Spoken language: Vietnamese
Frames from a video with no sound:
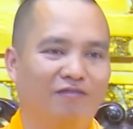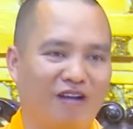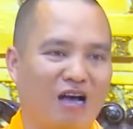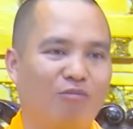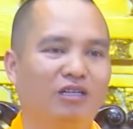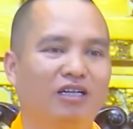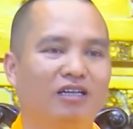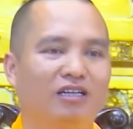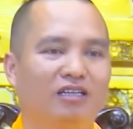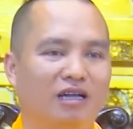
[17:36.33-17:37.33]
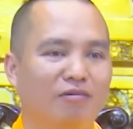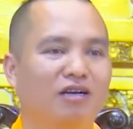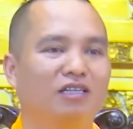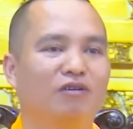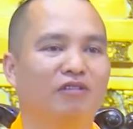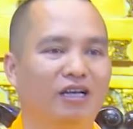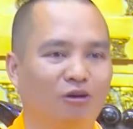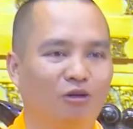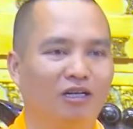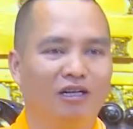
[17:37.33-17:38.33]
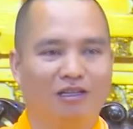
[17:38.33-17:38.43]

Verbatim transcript: vào một tí thì thắp hương xong về thôi.